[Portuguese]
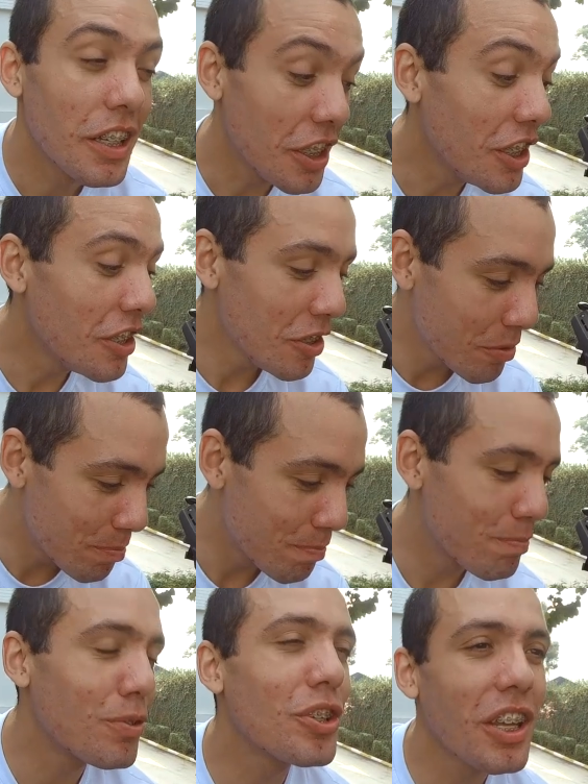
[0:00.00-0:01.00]
E
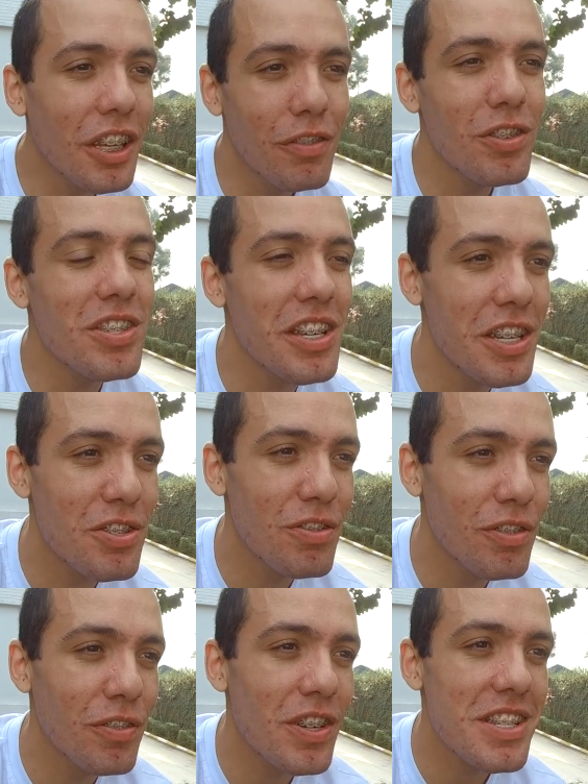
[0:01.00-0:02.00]
por que que você
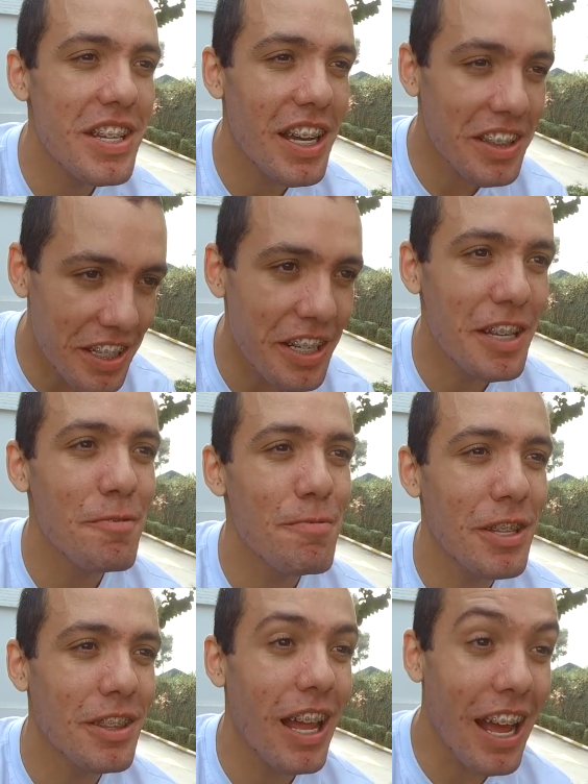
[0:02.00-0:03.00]
resolveu fazer a trilha,
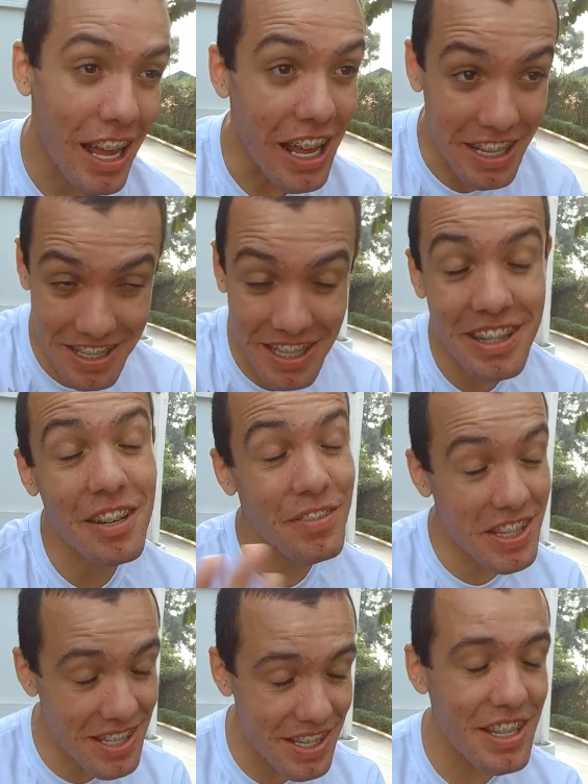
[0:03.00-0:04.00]
essa
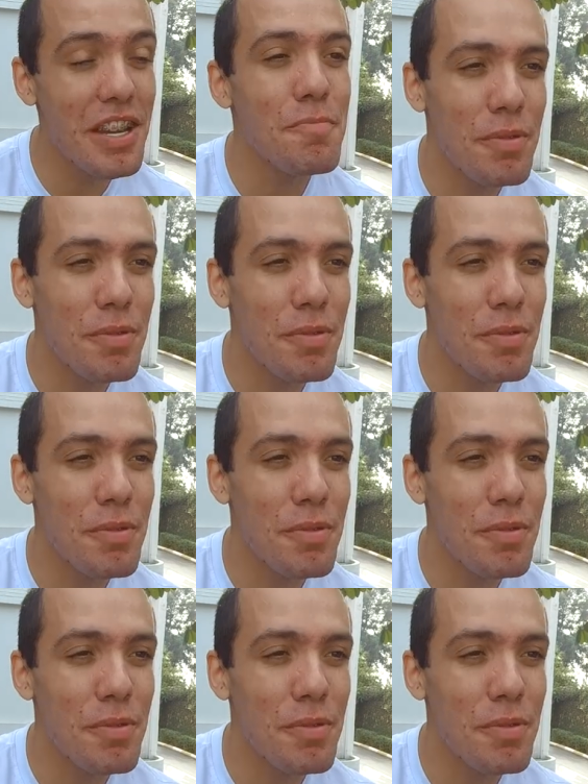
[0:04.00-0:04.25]
travessia